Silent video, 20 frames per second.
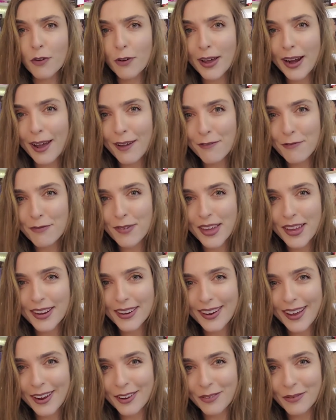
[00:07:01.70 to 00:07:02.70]
eu gravei
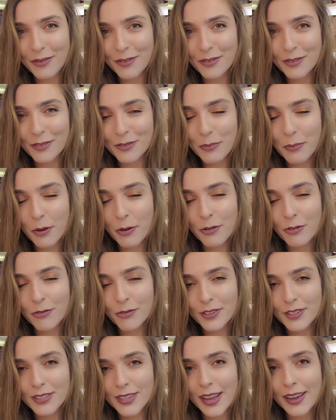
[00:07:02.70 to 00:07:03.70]
lá no, no
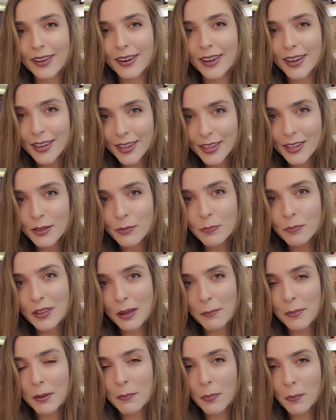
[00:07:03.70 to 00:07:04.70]
meu Instagram e
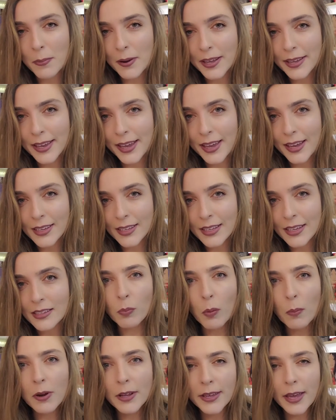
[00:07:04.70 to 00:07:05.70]
também publiquei aqui,
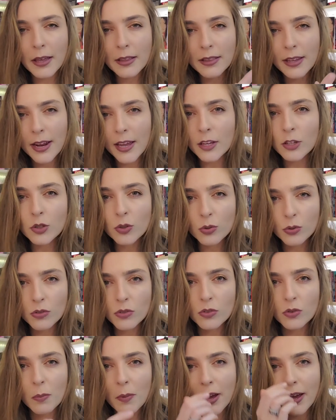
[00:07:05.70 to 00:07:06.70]
publiquei
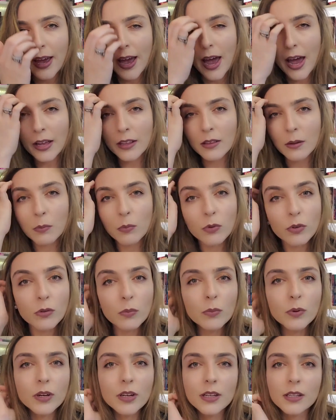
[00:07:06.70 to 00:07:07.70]
trechos de uma carta muito
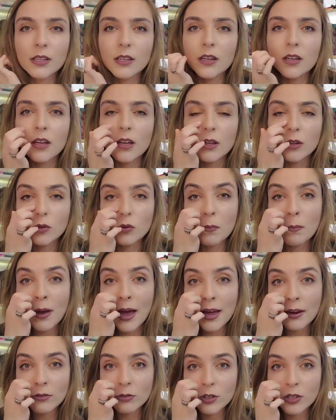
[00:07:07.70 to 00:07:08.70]
muito bonita do
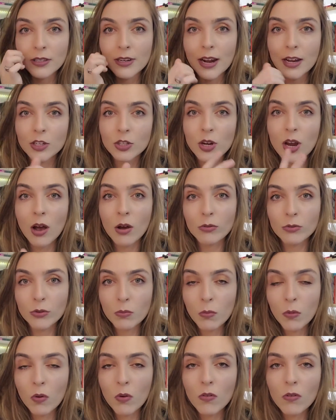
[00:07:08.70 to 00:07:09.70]
Mário de Andrade ao
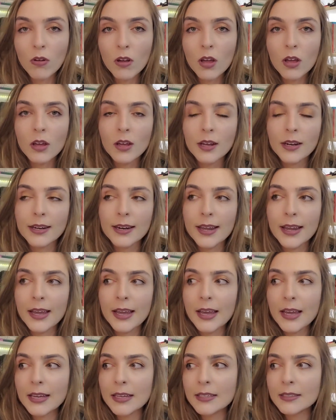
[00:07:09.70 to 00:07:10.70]
Drummond,
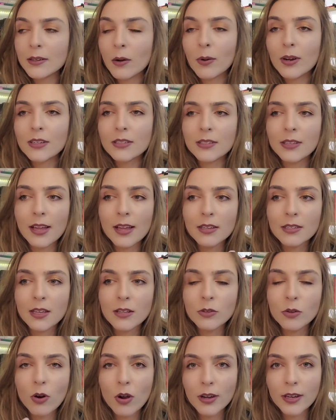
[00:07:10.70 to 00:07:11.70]
né? Então eles têm essa
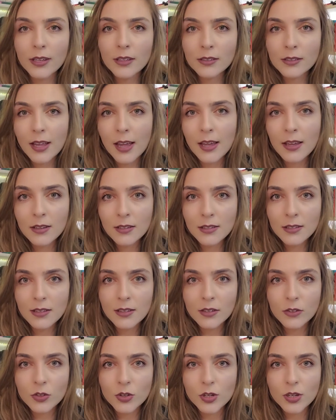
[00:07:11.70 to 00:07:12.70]
troca
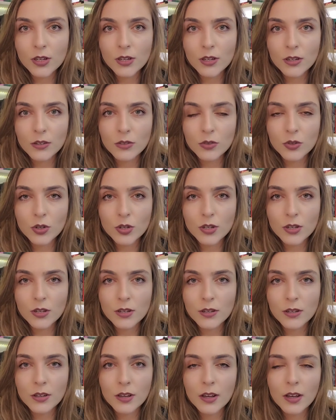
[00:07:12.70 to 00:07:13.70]
intensa de,
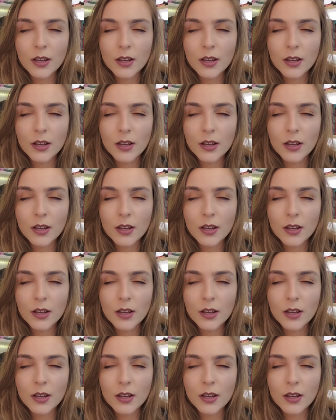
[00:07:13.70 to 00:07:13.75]
de,